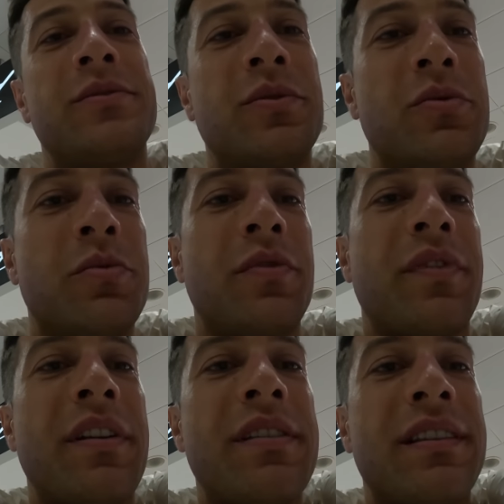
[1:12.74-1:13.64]
Todo mundo
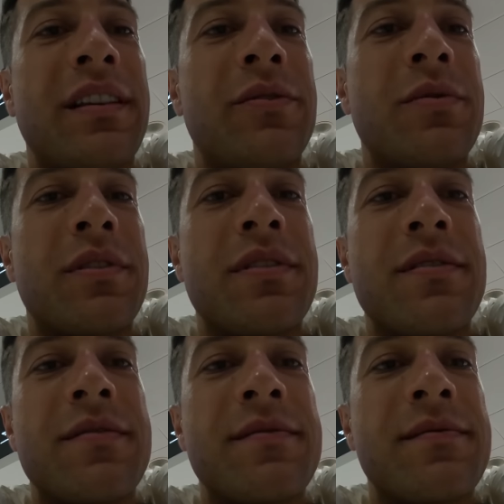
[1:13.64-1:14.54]
falando da tatu aqui.
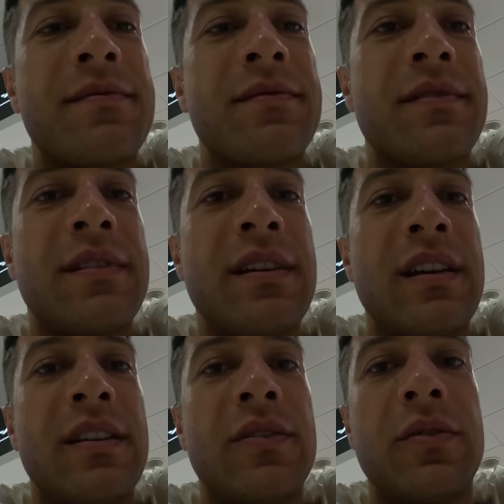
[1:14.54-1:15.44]

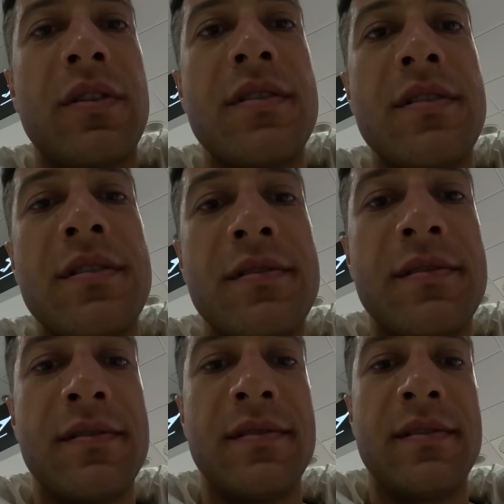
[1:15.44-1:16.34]
Isso aí.
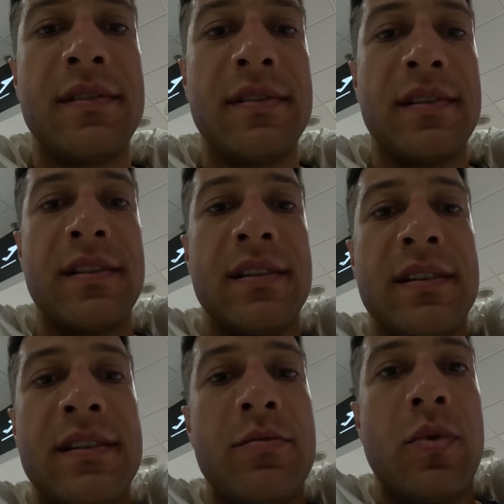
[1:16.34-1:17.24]

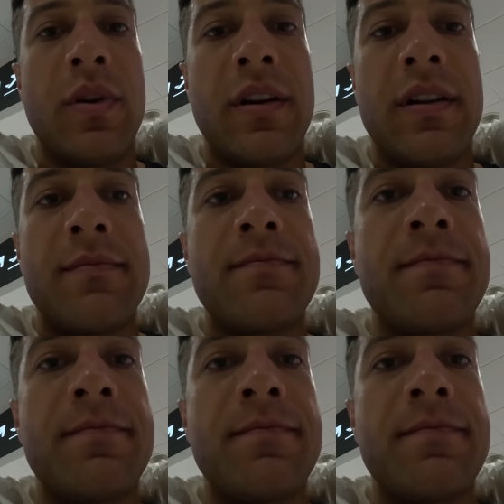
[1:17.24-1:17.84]
Bora lá.